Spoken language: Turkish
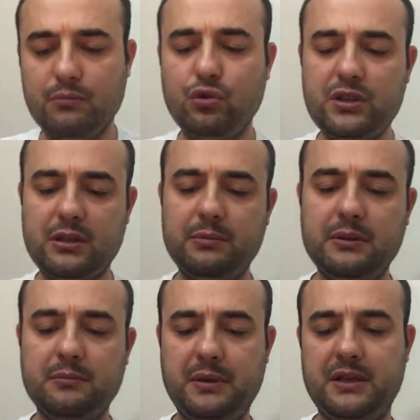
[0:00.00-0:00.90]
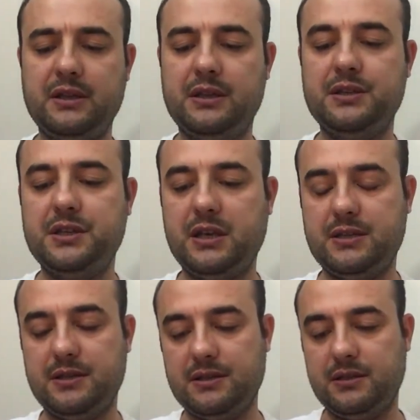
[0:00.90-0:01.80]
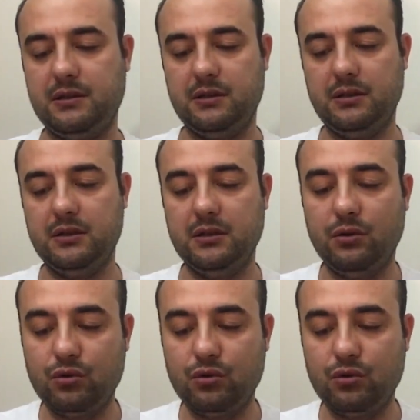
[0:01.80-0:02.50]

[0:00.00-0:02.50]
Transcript: Bu kitabı peki ikinci kez nasıl e,